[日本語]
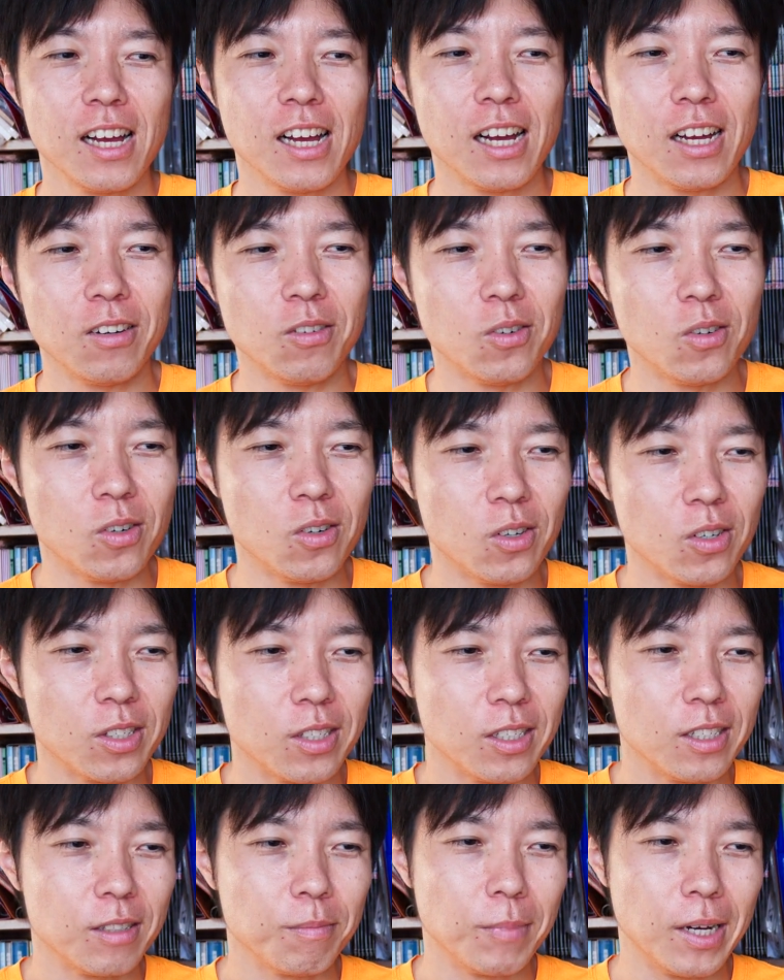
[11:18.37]
あの
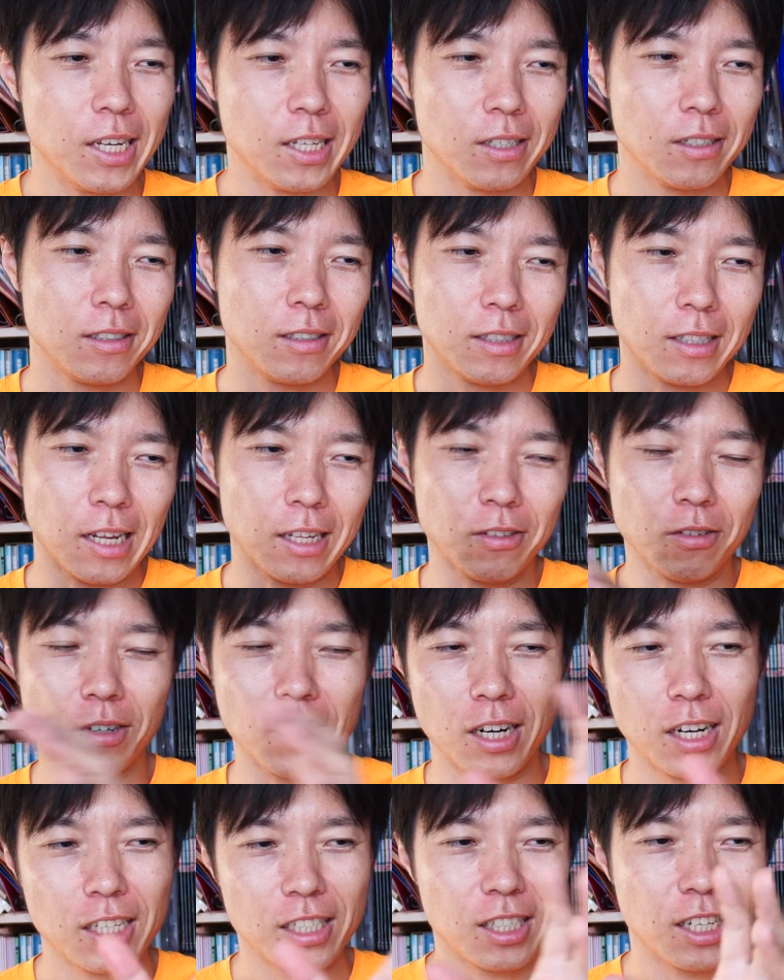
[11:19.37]
まあなんていう
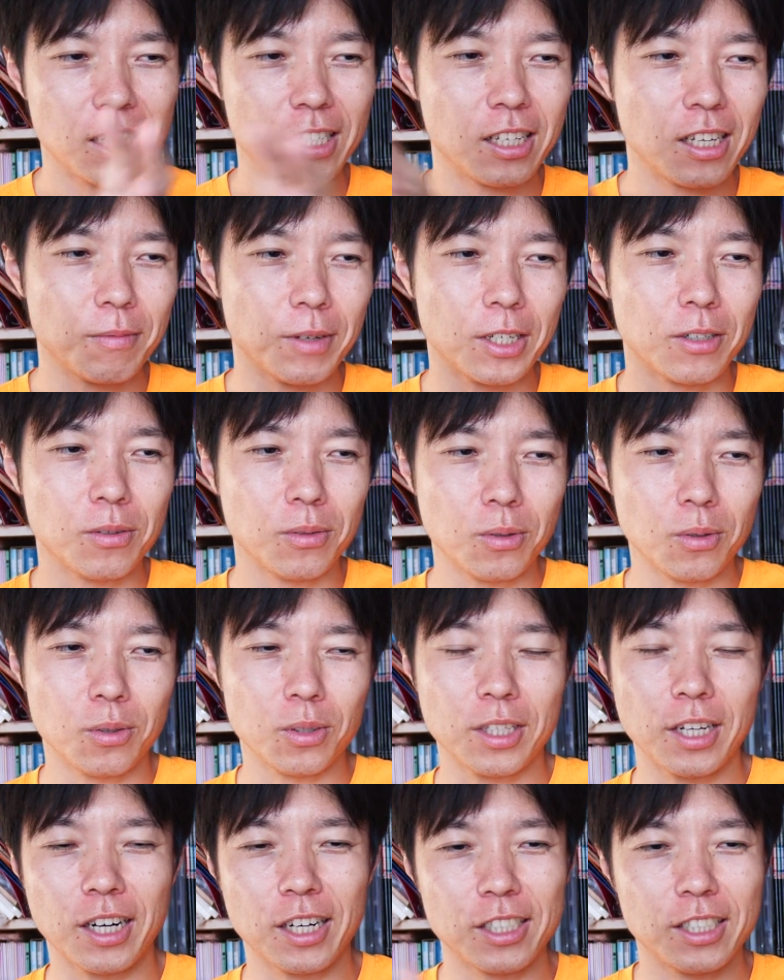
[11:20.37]
のかな下に行けば行くほど
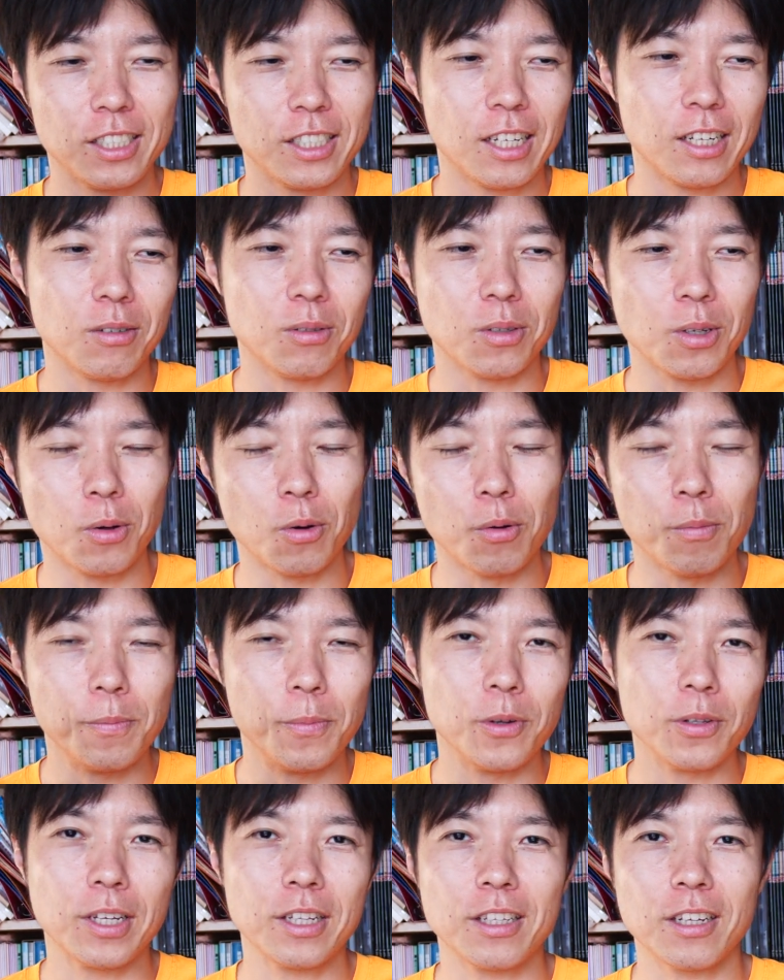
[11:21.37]
ほったらかしになるので奔
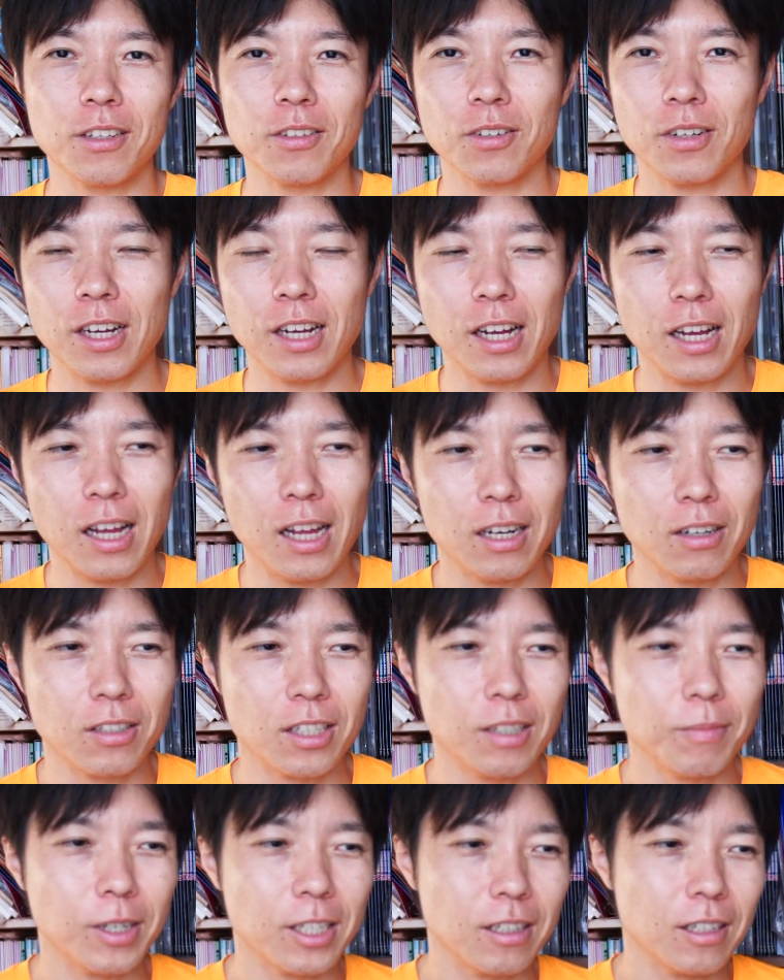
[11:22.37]
放になったりとかあの
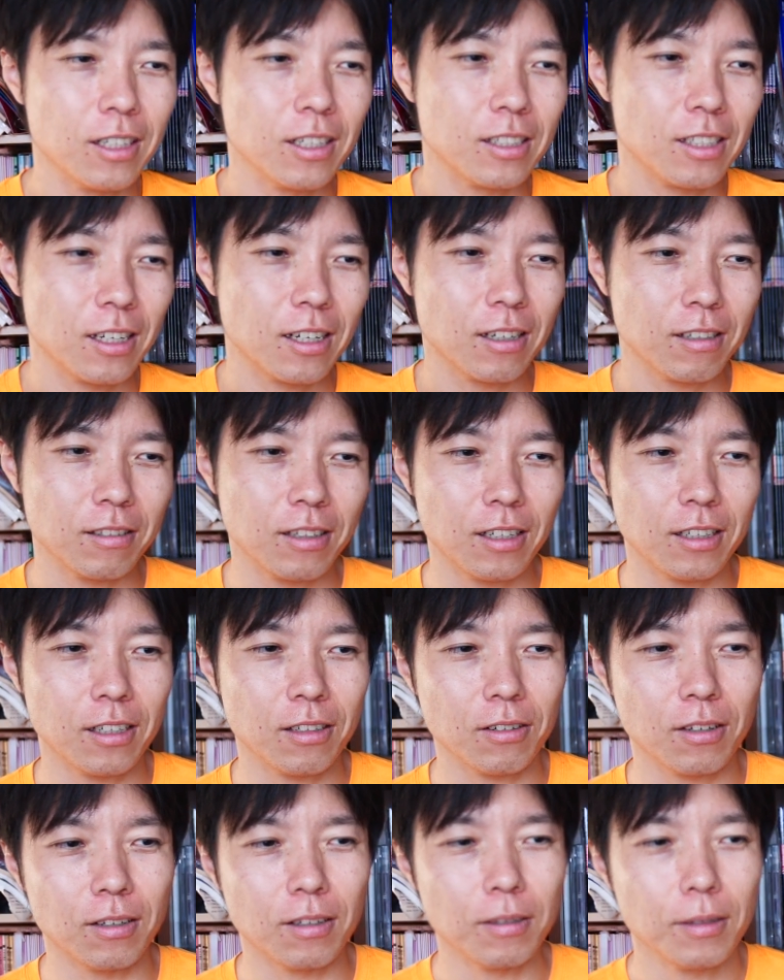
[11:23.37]
気まぐれな性格になった
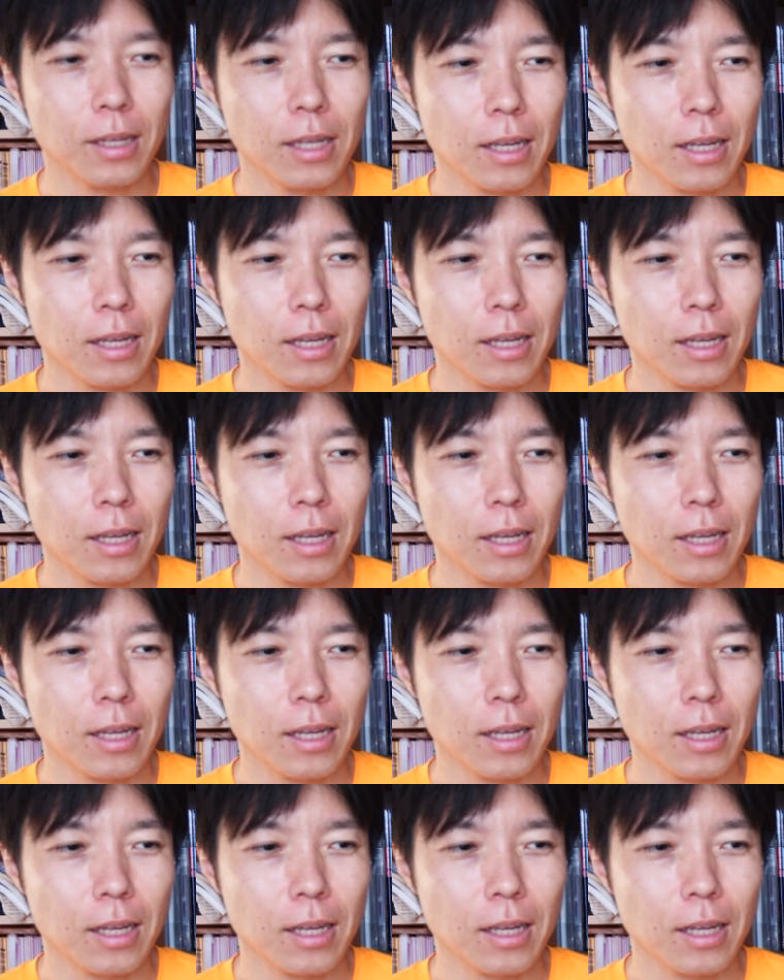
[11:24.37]
りとか